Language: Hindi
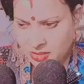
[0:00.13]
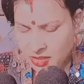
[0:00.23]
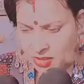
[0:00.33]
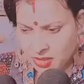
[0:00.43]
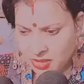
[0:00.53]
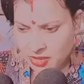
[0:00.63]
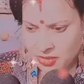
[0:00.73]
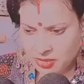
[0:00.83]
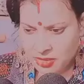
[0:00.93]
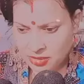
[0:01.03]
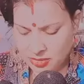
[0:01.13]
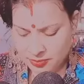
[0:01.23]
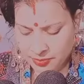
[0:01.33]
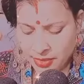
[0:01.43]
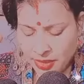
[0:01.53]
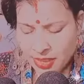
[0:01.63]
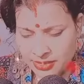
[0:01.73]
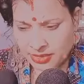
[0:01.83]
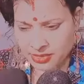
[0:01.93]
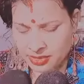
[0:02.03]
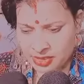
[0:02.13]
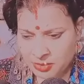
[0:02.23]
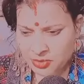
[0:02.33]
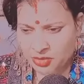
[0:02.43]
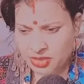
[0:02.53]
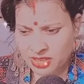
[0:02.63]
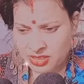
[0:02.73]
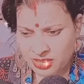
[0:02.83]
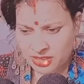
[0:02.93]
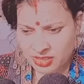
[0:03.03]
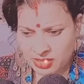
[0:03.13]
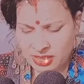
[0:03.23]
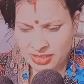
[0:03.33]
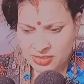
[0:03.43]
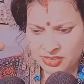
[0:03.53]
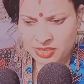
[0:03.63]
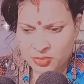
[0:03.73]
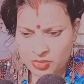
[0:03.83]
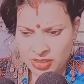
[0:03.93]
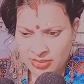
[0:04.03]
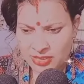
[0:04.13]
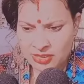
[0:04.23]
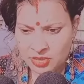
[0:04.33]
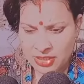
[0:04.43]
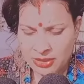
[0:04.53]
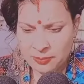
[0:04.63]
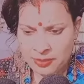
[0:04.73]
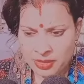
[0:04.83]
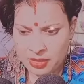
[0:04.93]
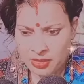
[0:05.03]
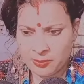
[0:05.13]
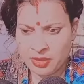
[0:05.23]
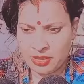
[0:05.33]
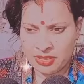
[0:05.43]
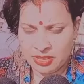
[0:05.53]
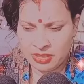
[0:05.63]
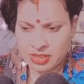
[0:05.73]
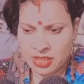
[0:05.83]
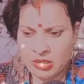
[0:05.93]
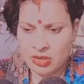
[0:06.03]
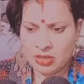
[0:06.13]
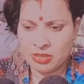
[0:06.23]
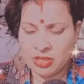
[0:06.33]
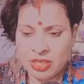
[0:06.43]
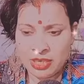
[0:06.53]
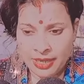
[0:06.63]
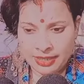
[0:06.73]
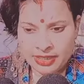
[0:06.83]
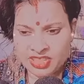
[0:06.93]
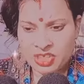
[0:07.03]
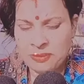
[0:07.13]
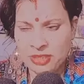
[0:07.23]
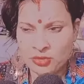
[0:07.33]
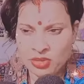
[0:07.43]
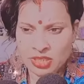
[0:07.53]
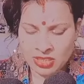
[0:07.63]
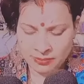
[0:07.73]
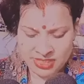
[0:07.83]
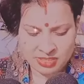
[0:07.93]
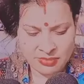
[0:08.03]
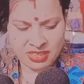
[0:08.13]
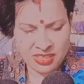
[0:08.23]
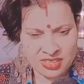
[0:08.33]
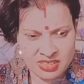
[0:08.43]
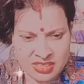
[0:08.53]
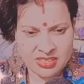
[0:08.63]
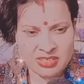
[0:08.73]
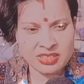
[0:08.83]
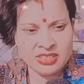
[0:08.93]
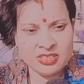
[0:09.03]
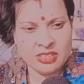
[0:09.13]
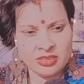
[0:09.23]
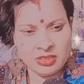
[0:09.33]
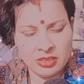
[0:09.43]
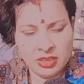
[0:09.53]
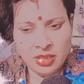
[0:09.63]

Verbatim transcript: ओके हाँ जैसे कि हम लोग देख रहे हैं कि आजकल दुकानदार जो है पॉलीथीन का और कागज़ के बैगों का कम इस्तेमाल कर रहे हैं जिसके चलते